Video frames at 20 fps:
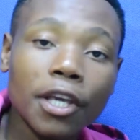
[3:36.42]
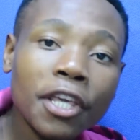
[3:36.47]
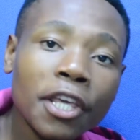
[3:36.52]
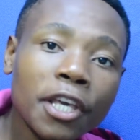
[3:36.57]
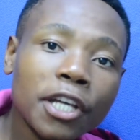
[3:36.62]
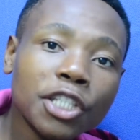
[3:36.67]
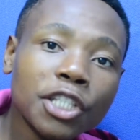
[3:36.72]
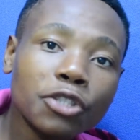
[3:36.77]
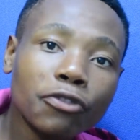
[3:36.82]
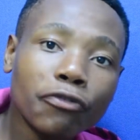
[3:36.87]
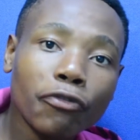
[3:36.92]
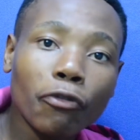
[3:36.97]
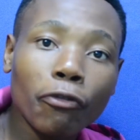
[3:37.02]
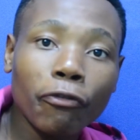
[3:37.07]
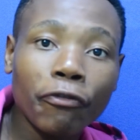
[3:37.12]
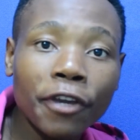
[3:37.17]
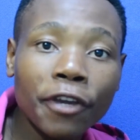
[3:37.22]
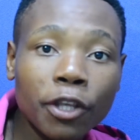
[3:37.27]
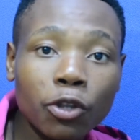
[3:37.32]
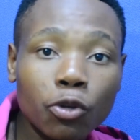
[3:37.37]
E este foi o
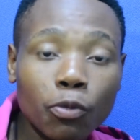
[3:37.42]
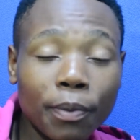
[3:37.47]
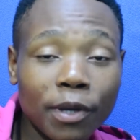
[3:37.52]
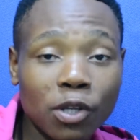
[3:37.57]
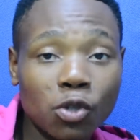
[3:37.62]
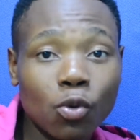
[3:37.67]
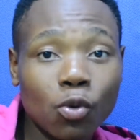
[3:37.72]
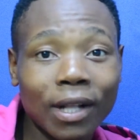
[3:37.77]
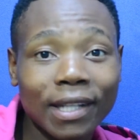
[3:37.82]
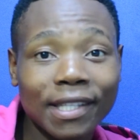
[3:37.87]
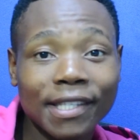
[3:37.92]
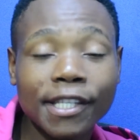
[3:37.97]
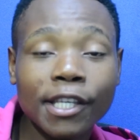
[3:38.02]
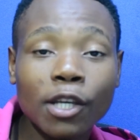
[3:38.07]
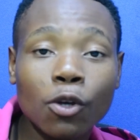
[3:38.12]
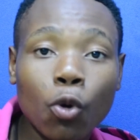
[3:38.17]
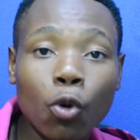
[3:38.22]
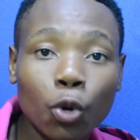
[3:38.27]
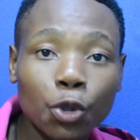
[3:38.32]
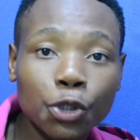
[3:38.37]
vídeo pessoal,
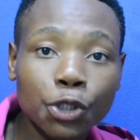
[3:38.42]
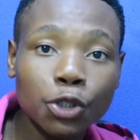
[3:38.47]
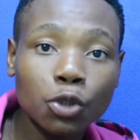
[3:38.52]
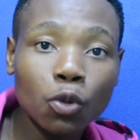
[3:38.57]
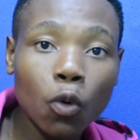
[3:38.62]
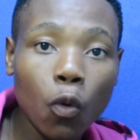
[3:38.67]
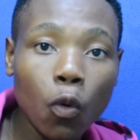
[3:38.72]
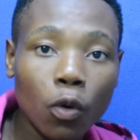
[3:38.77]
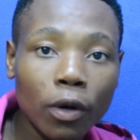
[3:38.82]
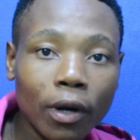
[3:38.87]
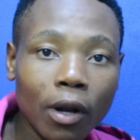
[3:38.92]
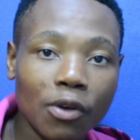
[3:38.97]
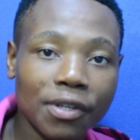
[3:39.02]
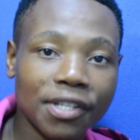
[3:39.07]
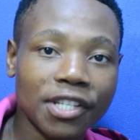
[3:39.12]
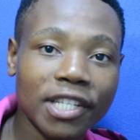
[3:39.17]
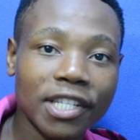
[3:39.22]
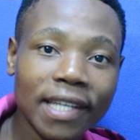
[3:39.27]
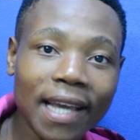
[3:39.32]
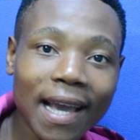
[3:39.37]
se gostou não
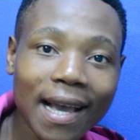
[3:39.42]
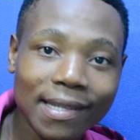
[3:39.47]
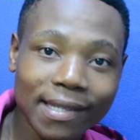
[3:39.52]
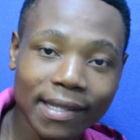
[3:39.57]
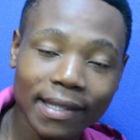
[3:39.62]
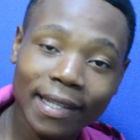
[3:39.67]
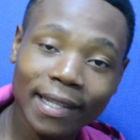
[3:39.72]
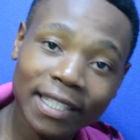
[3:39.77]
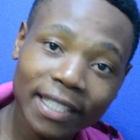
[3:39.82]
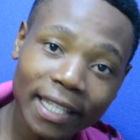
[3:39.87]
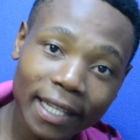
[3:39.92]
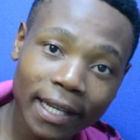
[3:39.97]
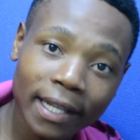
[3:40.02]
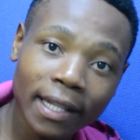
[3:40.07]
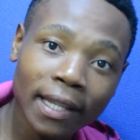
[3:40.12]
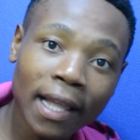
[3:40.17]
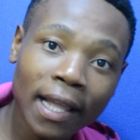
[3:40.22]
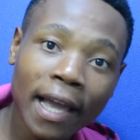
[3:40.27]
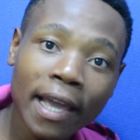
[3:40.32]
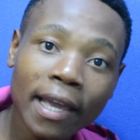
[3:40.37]
se esqueça, deixa
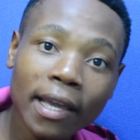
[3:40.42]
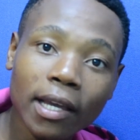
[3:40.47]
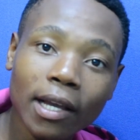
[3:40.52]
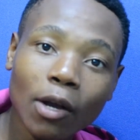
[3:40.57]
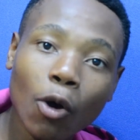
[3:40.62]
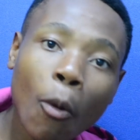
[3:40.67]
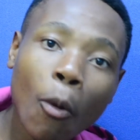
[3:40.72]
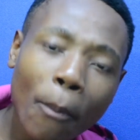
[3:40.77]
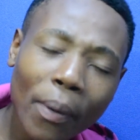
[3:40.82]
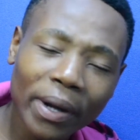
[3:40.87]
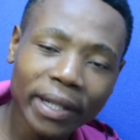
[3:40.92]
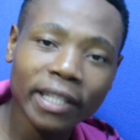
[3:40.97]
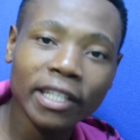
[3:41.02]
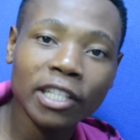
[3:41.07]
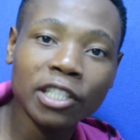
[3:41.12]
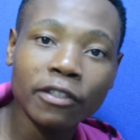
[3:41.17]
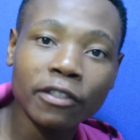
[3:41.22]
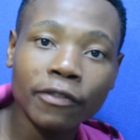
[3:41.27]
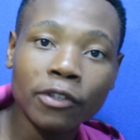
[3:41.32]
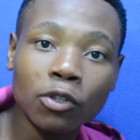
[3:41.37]
aquele like, compartilha
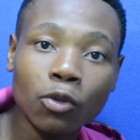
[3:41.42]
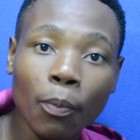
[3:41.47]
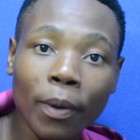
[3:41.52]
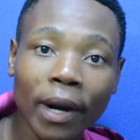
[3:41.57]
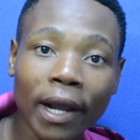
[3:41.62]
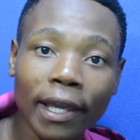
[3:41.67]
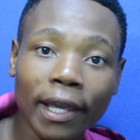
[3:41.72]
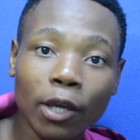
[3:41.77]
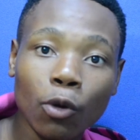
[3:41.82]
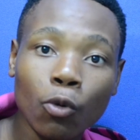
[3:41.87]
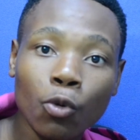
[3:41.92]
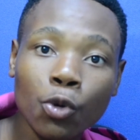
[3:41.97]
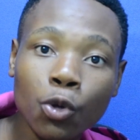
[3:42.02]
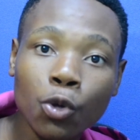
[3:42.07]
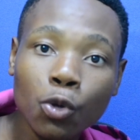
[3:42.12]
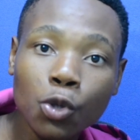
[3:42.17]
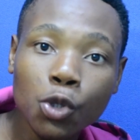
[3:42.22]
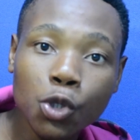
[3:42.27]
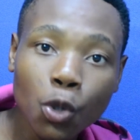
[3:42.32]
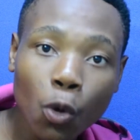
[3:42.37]
este vídeo para que o
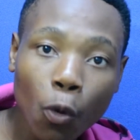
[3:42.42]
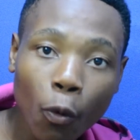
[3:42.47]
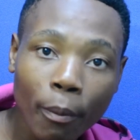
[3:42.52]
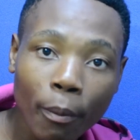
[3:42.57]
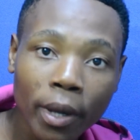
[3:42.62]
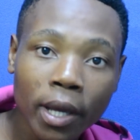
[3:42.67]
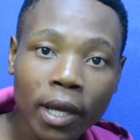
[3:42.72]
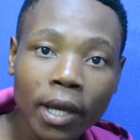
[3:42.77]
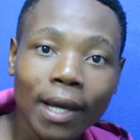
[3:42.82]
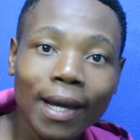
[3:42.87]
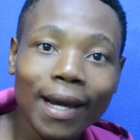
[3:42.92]
YouTube